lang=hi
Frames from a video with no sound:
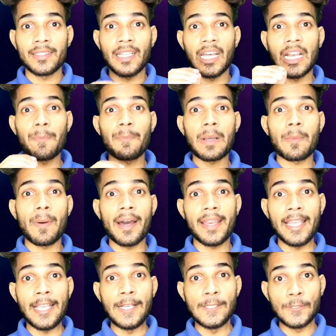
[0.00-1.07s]
थाना
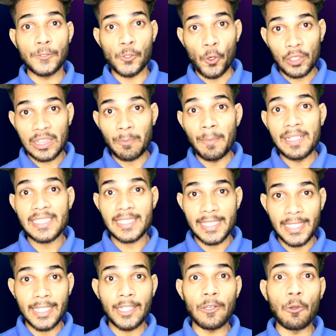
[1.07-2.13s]
प्रभारी चौथमल
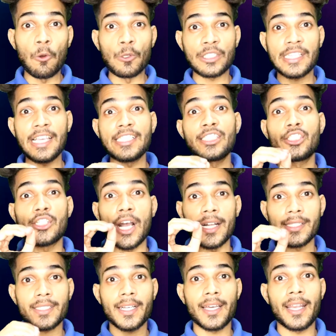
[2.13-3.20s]
सिंह उसकी
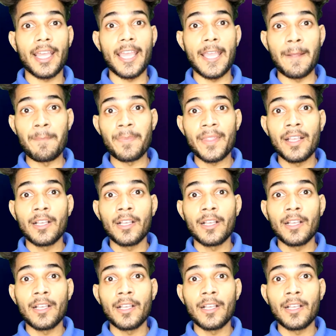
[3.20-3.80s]
जांच कर रहे हैं